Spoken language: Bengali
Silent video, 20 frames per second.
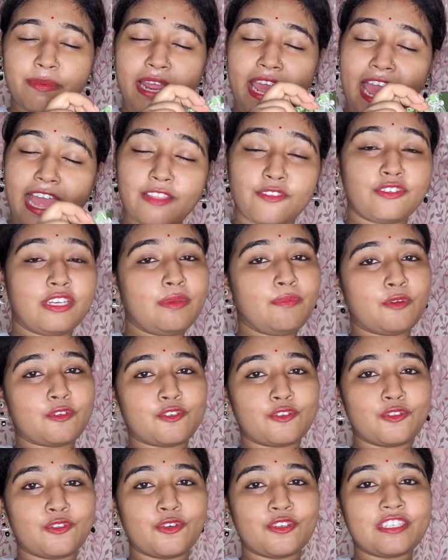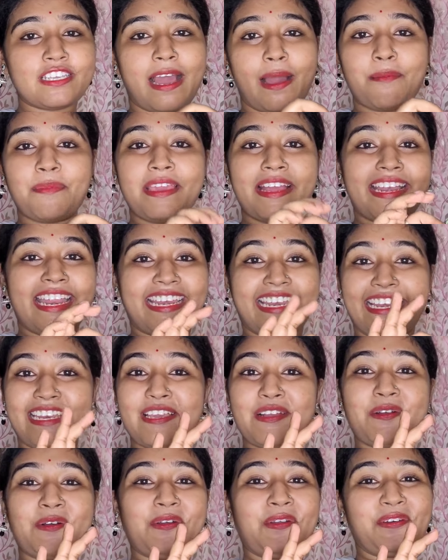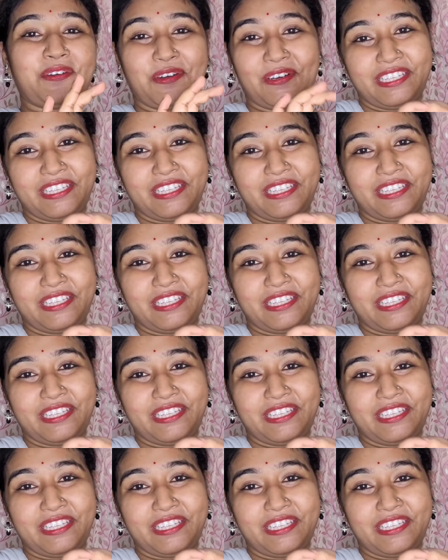আমার এতটাই পছন্দ হয়েছে আমি আর এটা নিয়ে কোনো